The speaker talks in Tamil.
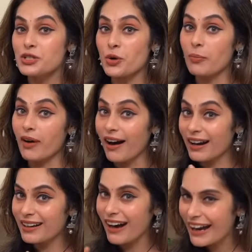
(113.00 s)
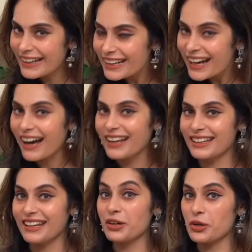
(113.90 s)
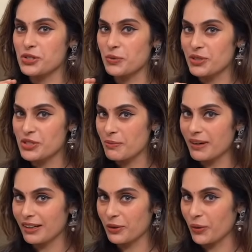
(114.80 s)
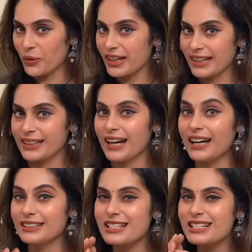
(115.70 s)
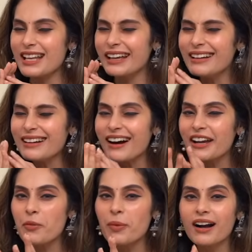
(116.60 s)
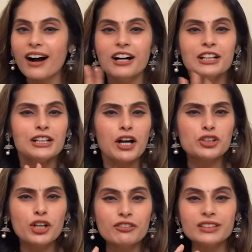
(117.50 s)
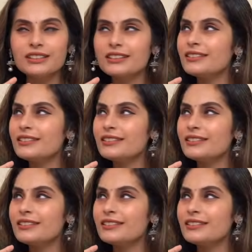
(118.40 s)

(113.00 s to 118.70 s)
ஸோ மாங்காய் அதெல்லாம் கொஞ்சம் மிச்சமாக இருக்கும் கரெக்டாக அந்த செங்காய மாங்காய் அதாவது